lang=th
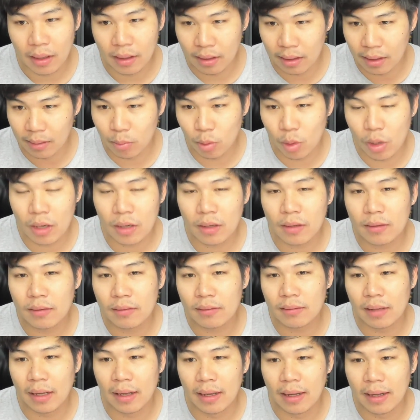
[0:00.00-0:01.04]
อพวก
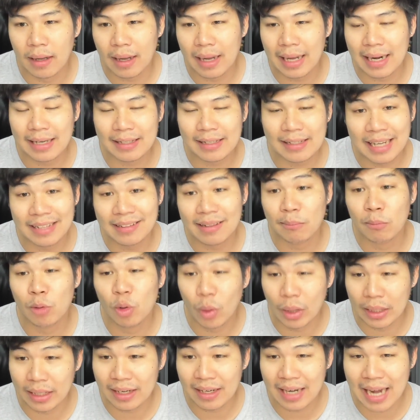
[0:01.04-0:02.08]
ข้าราชการตำ
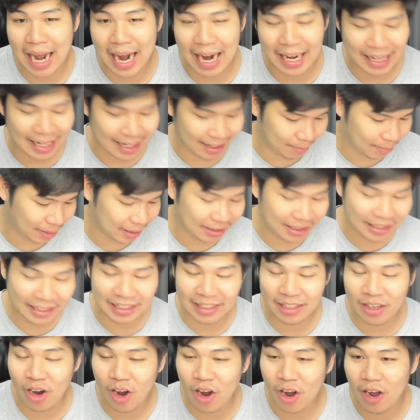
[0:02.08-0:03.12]
รวจทั้งหลายนะ บางที
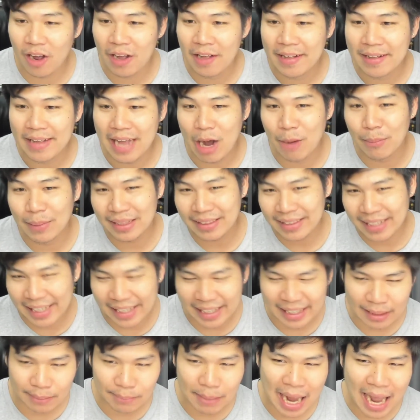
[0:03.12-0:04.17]
ก็เอามาติ
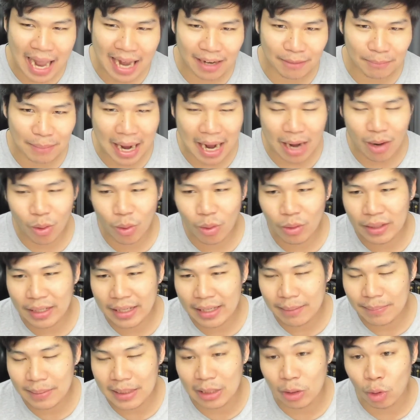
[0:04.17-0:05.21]
กันบ้างพระองค์
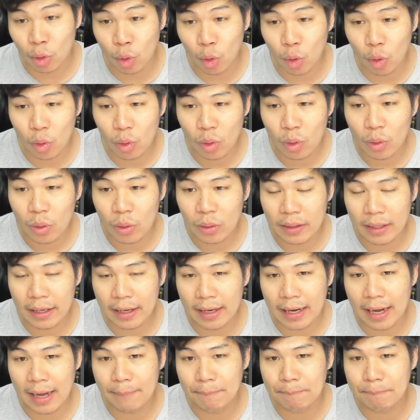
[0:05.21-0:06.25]
นี้ผิว
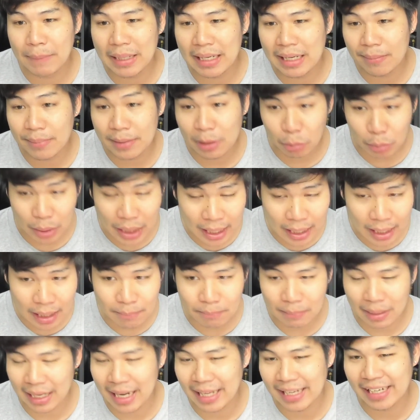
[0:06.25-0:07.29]
นะครับ ไม่ได้ผิวเดิ
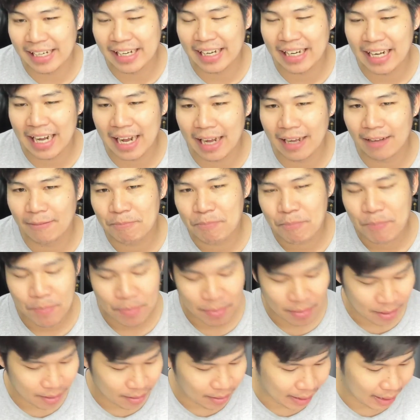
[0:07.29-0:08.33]
มอะไรอย่างเงี้ยนะฮะ
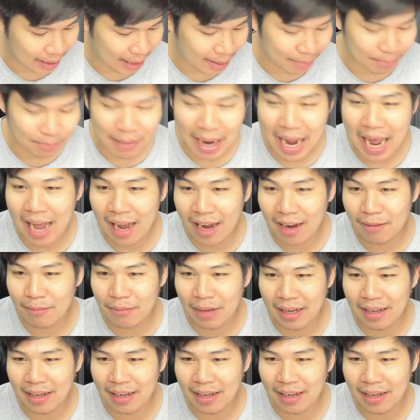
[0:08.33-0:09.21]
นะครับบาง